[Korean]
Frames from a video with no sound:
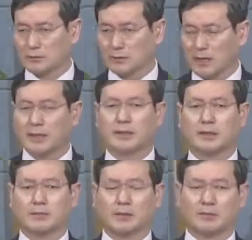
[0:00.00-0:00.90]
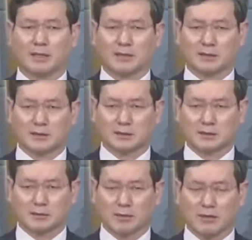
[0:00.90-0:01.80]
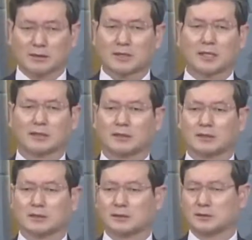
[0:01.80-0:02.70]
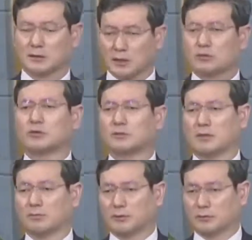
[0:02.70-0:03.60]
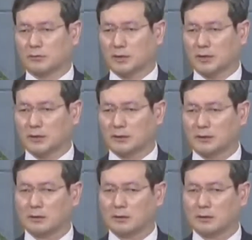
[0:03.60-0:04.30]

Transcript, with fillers: 하나님의 말씀의 의사가 되시는 예수님 앞에 돌아가야 돼요.